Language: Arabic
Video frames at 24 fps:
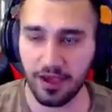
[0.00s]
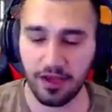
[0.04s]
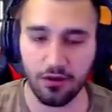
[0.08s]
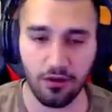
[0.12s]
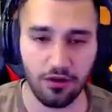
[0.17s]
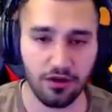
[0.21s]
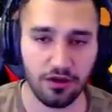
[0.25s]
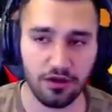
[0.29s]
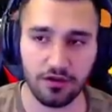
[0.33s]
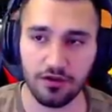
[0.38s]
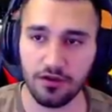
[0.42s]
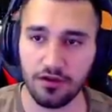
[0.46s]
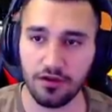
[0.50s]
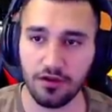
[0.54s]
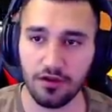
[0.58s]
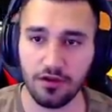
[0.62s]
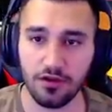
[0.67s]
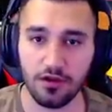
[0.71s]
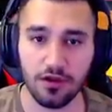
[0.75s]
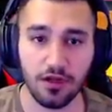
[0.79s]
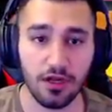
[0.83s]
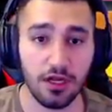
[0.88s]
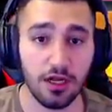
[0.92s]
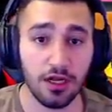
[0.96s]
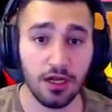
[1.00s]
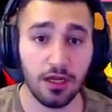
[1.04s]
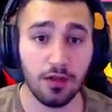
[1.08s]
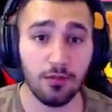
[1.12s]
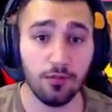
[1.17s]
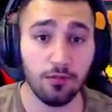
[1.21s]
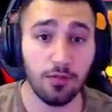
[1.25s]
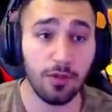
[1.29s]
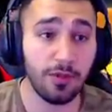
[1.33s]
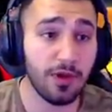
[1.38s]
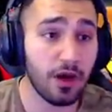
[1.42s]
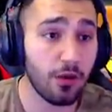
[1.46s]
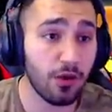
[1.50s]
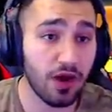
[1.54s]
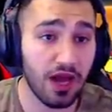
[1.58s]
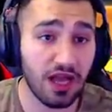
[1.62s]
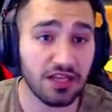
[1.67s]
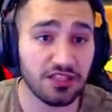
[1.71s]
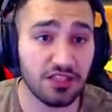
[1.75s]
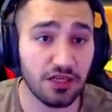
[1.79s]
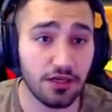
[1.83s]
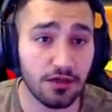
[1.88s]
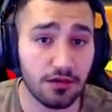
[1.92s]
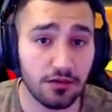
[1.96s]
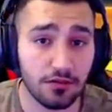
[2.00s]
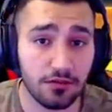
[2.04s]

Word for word: خلينا نروح ما بقى ولا حجر